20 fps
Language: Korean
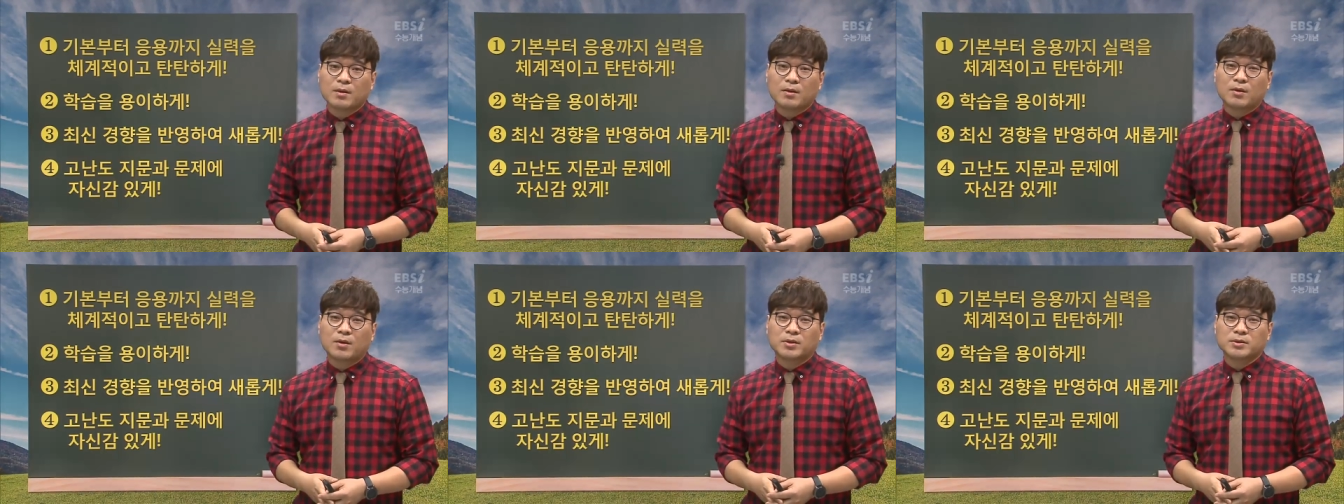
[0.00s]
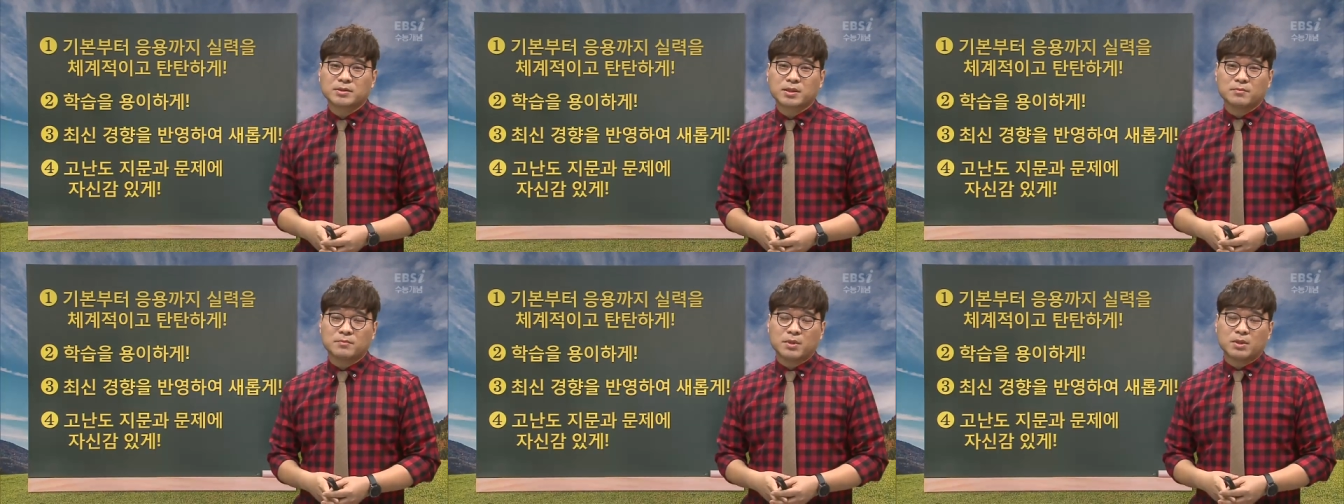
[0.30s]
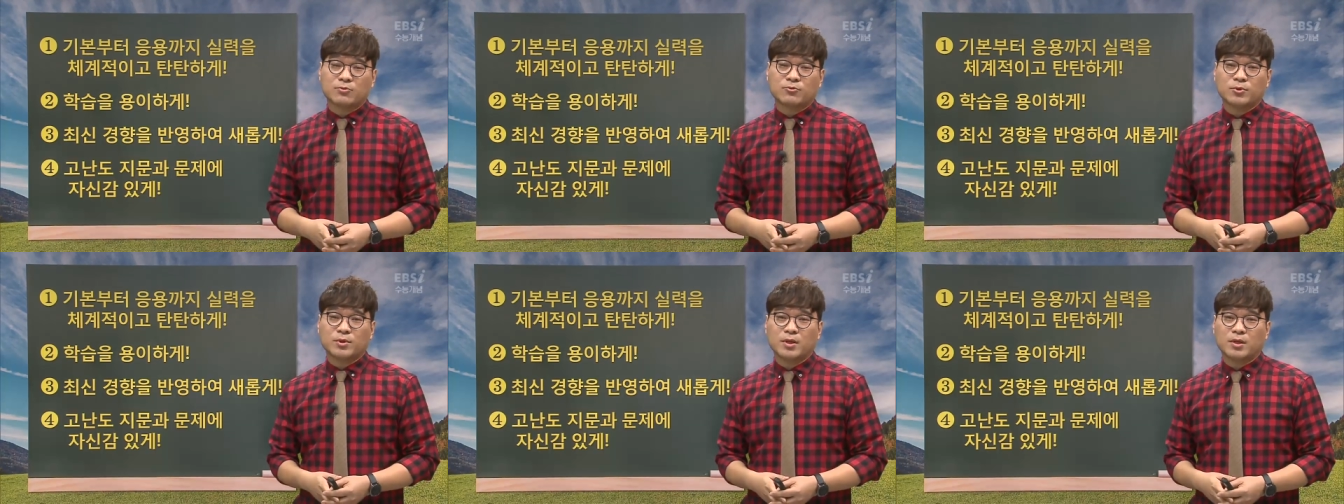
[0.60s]
어, 선생님
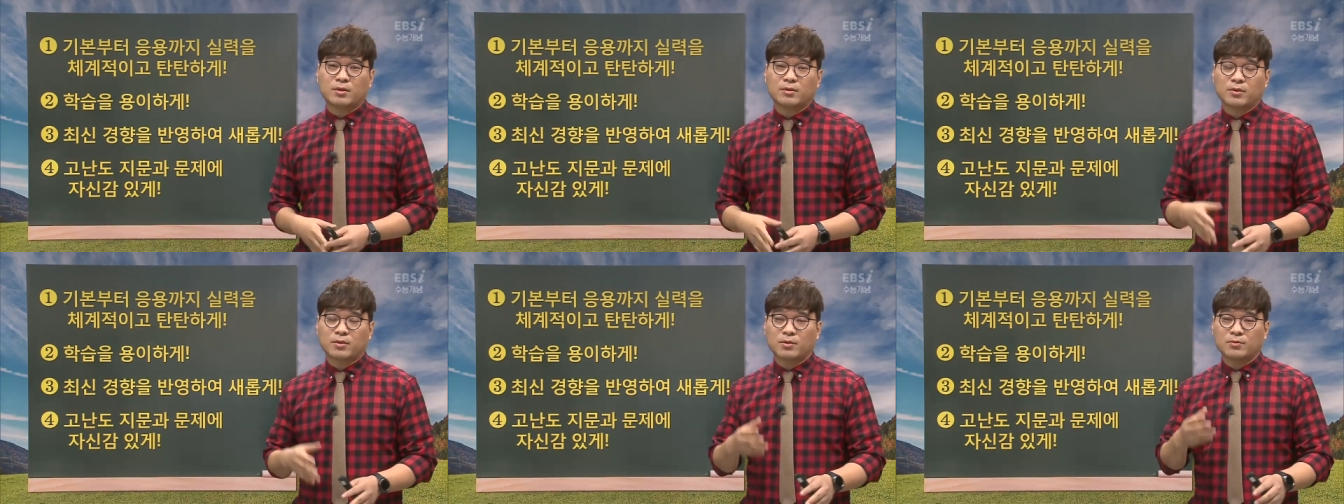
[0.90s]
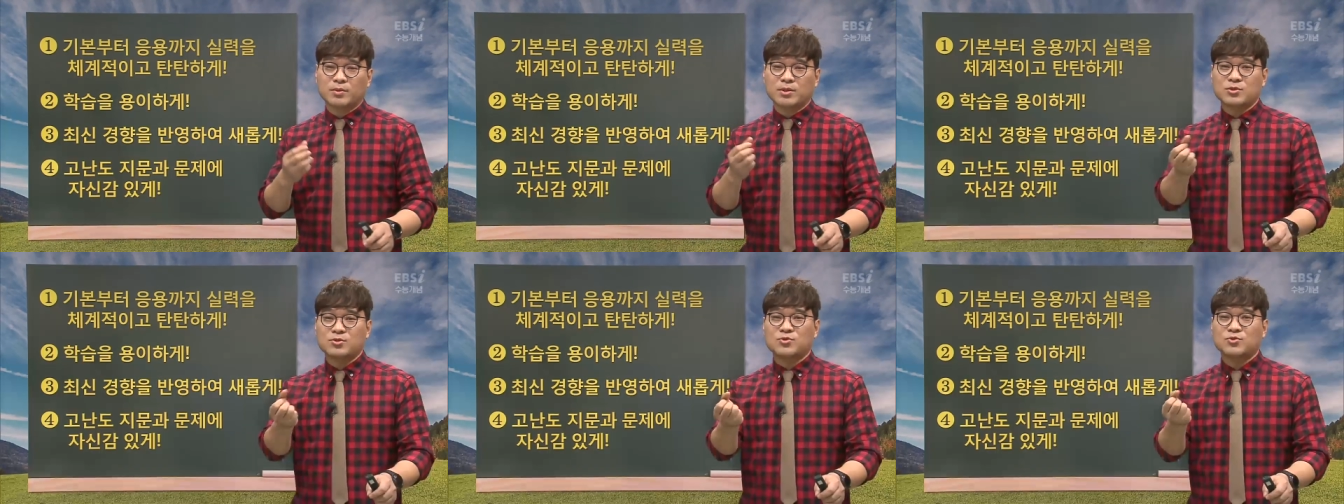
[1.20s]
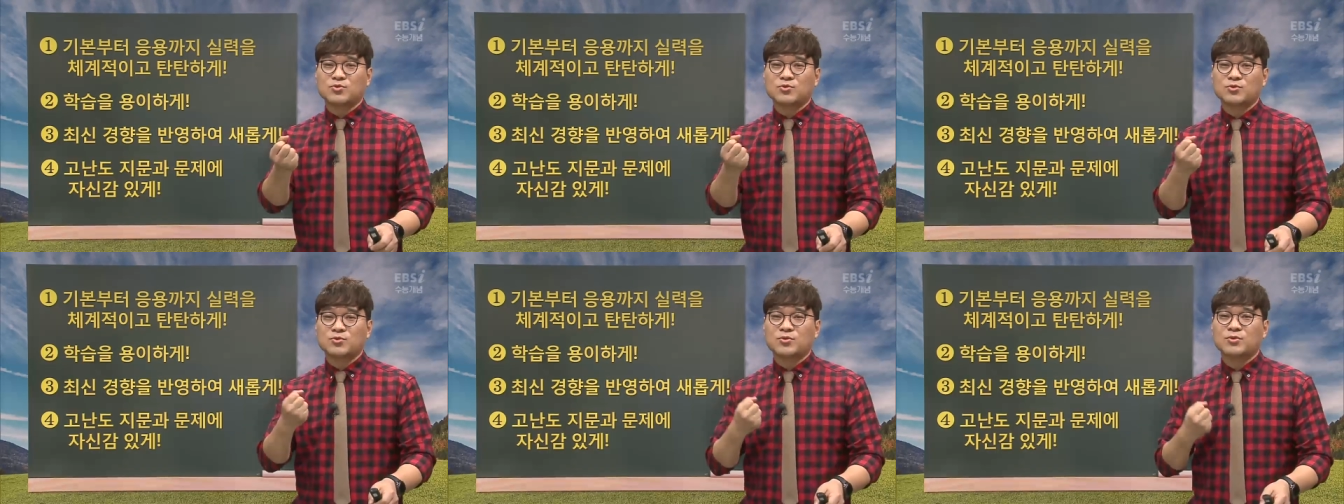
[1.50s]
믿고요. 여러분이
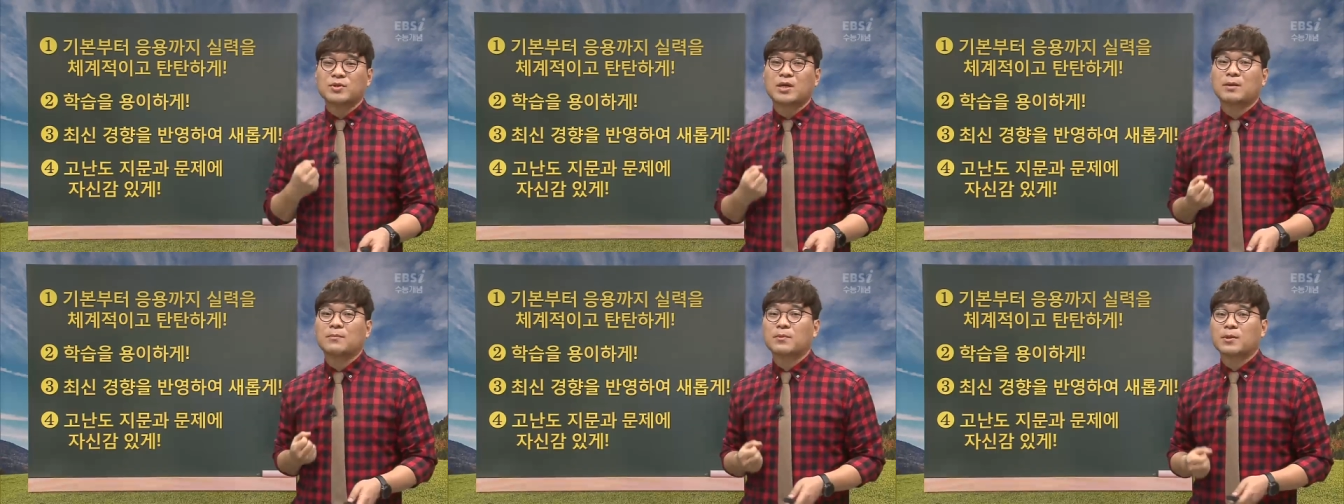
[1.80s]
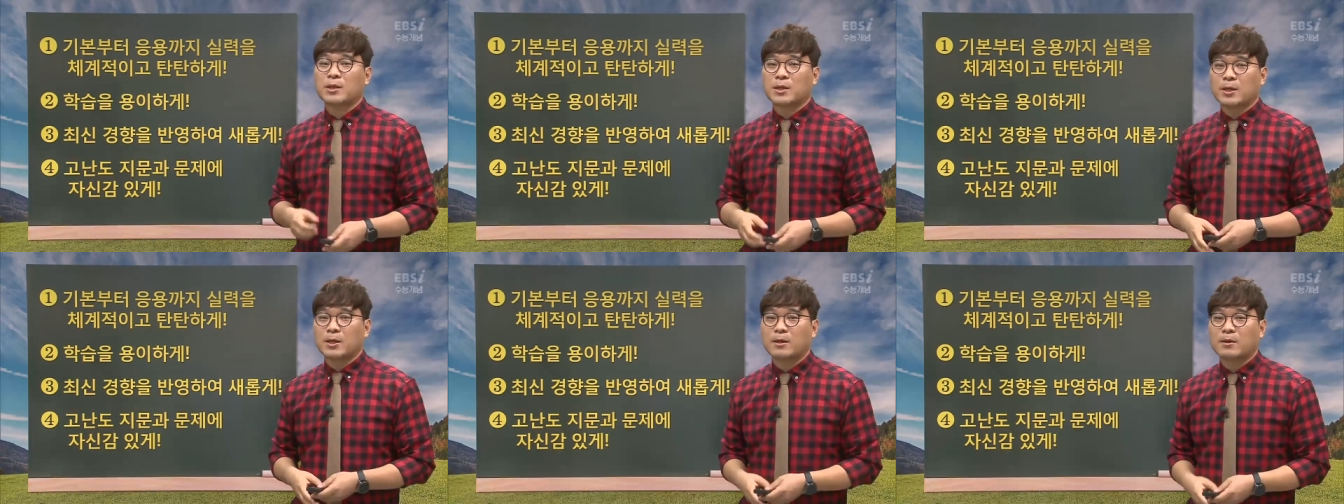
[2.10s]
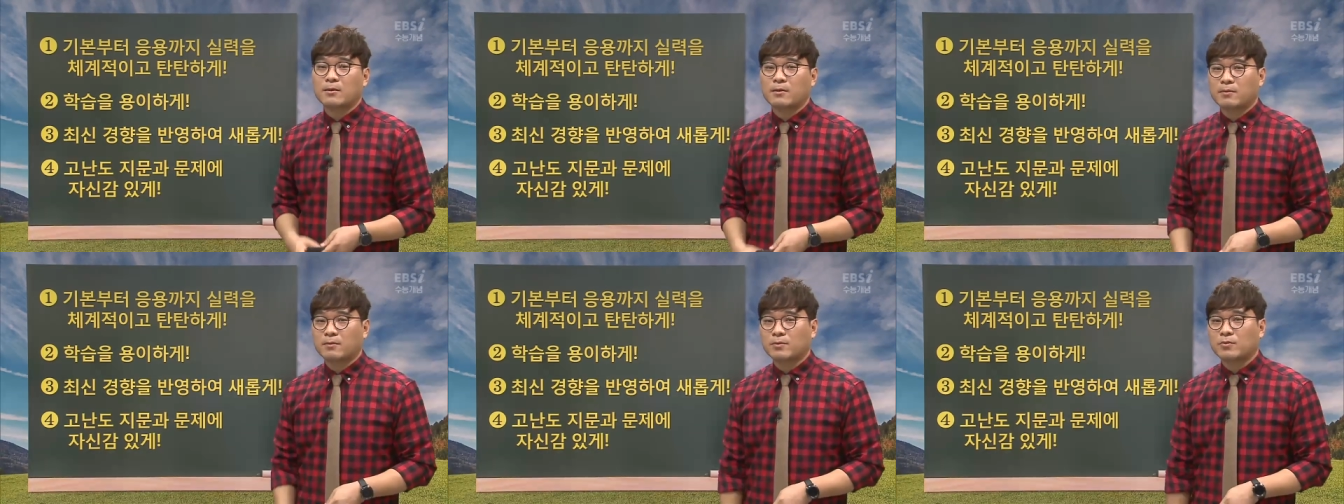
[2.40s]
쭉 함께
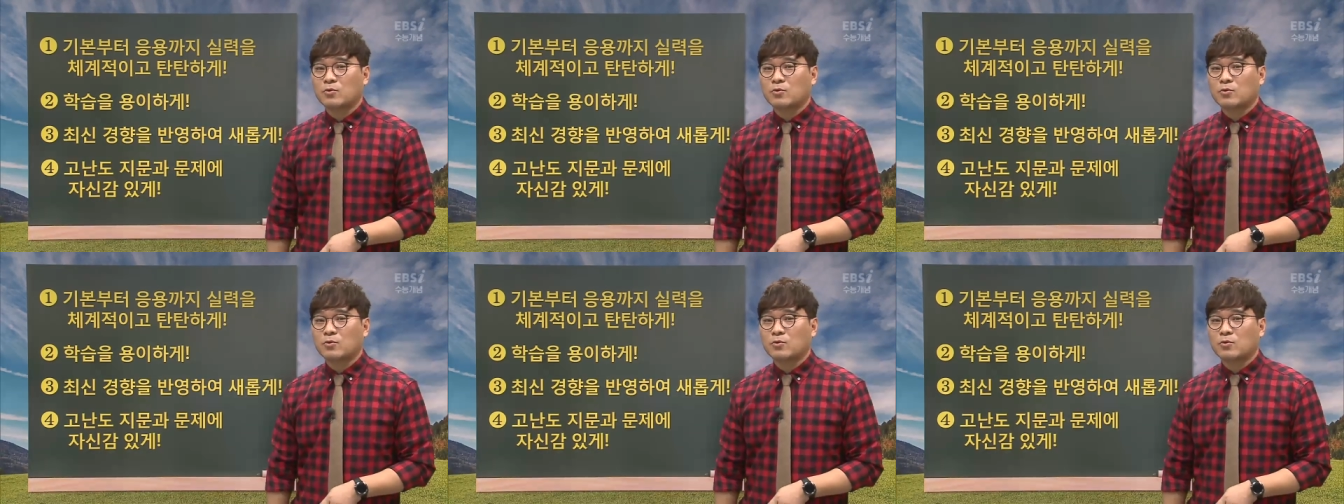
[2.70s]
어,